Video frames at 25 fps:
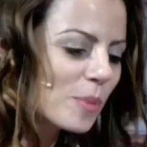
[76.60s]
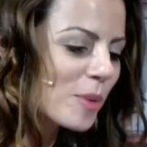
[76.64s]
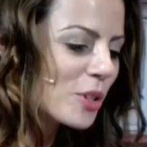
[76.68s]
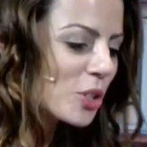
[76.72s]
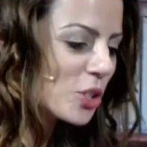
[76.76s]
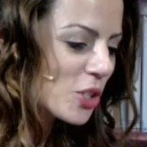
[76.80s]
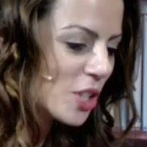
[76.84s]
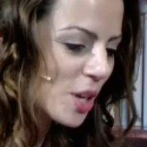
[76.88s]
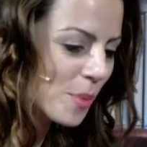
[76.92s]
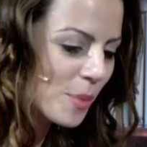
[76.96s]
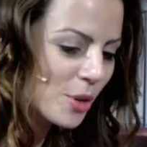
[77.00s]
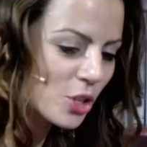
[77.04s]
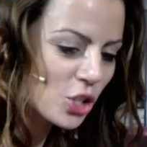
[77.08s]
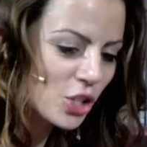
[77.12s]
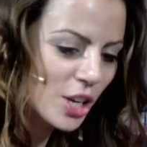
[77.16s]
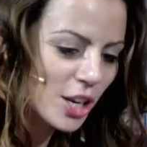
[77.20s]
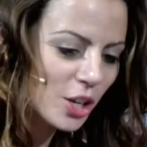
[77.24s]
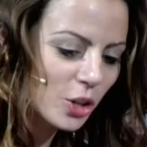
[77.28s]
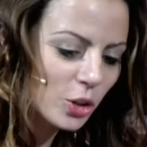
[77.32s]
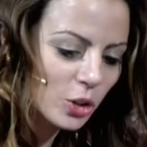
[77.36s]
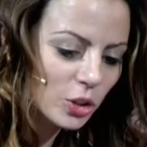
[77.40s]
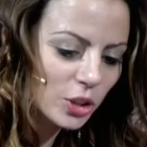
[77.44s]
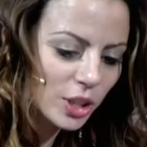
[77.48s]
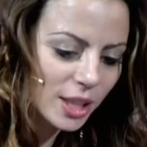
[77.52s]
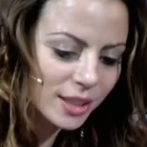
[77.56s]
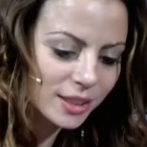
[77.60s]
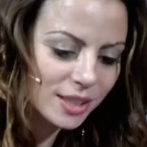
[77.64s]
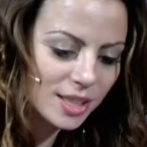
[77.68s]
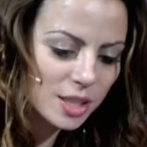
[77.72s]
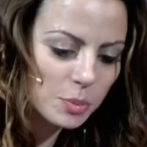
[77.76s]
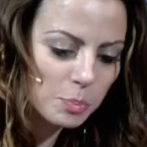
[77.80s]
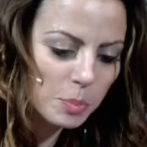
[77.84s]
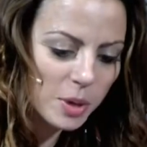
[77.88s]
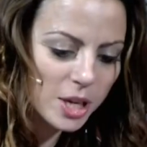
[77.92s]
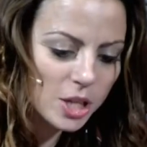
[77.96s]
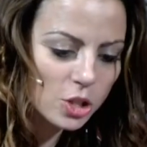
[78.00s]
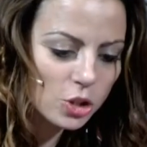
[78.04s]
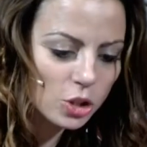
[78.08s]
ci siamo già incontrati
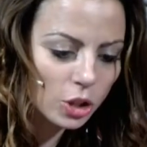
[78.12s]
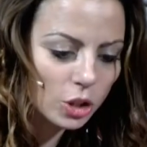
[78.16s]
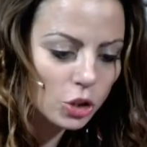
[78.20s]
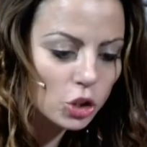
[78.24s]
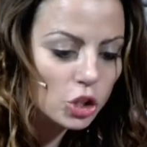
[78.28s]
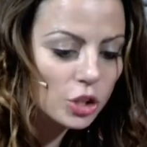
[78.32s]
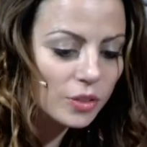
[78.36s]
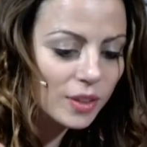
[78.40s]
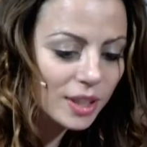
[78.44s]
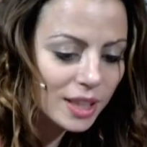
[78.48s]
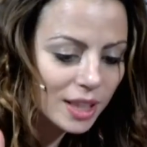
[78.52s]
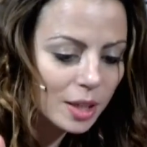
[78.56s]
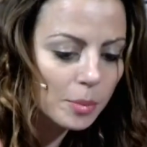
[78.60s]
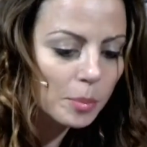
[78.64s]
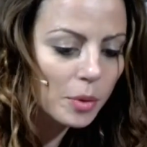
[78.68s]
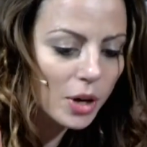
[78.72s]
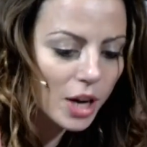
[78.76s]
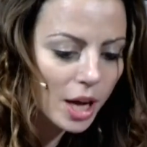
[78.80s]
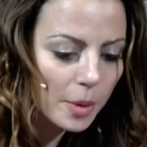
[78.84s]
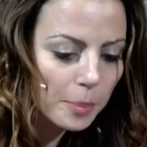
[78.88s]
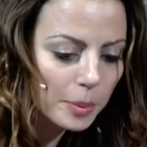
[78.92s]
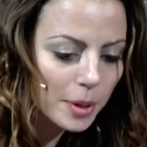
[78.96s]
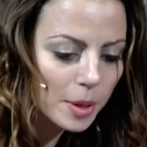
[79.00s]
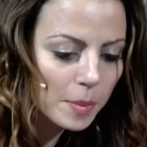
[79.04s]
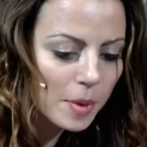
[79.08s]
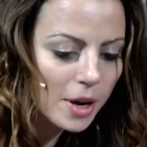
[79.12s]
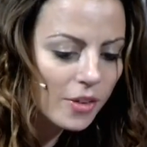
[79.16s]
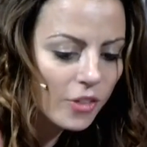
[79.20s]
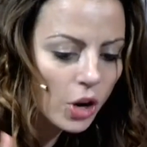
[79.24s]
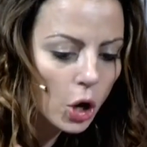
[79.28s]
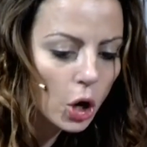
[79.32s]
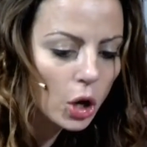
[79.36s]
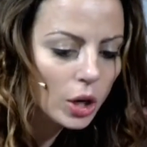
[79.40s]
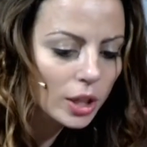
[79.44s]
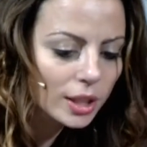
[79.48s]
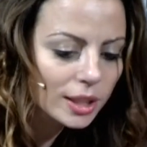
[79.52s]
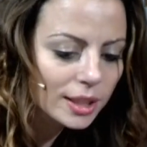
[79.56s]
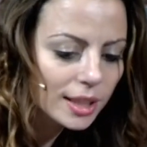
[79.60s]
spesso, ci vedemmo la prima
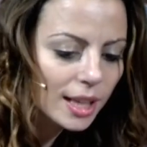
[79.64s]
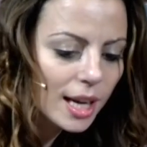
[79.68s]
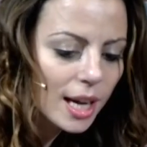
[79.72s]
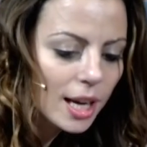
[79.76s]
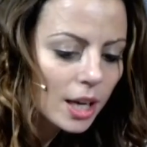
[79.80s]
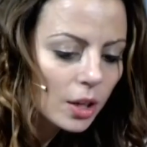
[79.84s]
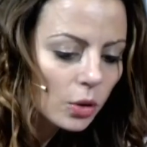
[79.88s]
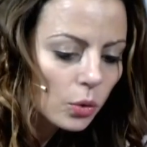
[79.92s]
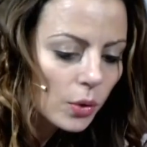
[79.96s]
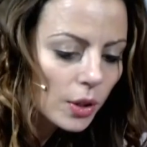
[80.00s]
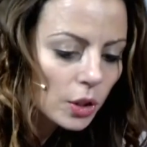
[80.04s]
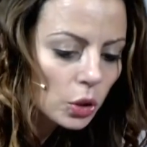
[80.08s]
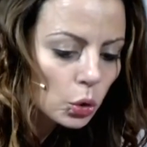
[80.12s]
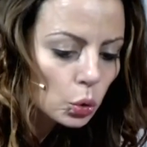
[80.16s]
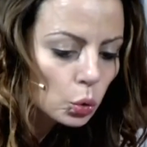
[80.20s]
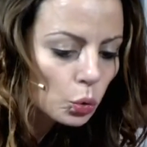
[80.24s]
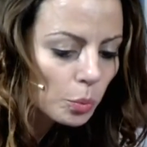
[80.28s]
volta quando tu